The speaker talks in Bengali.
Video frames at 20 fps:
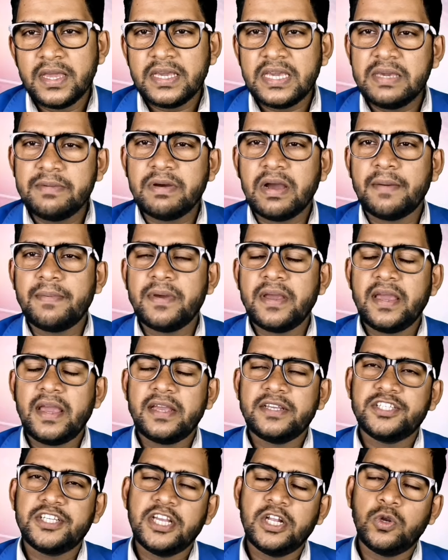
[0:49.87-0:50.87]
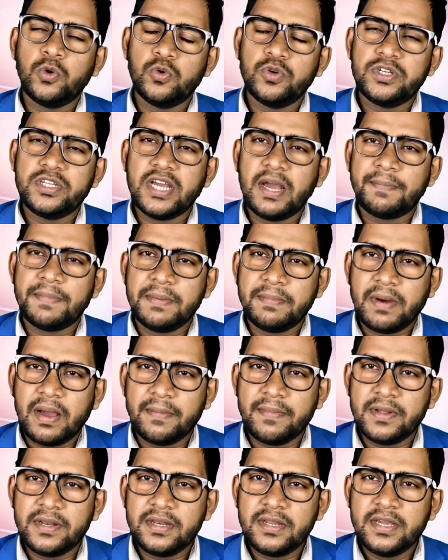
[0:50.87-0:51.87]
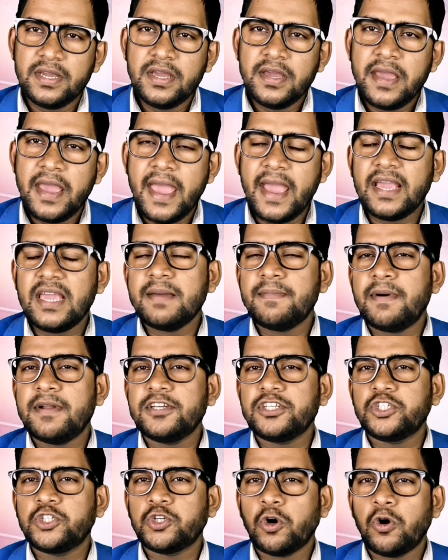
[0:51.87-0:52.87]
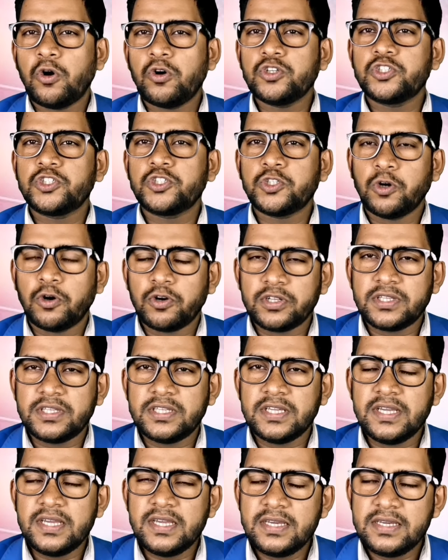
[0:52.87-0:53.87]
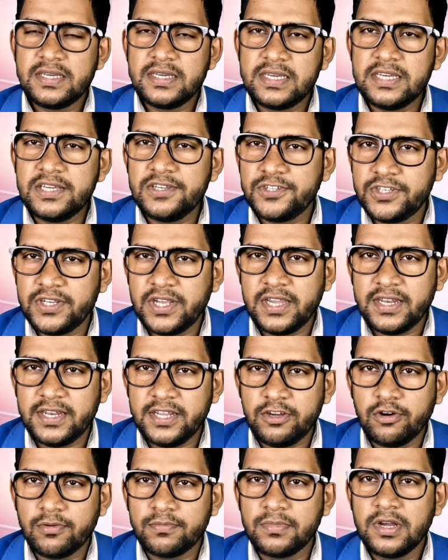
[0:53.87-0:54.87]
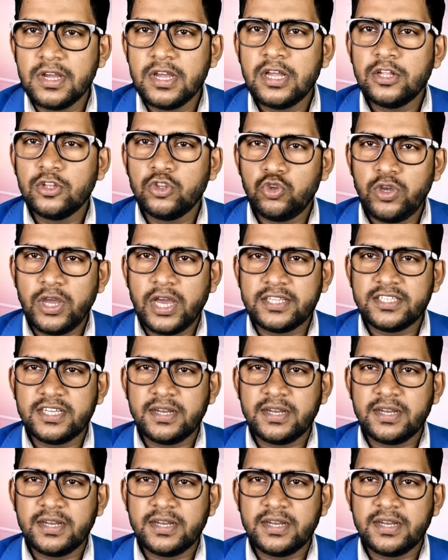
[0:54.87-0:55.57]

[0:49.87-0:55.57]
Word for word: কিভাবে সেই লোনটি আপনি পাবেন একেবারে সহজ শর্তে কি সেই নিয়ম দুই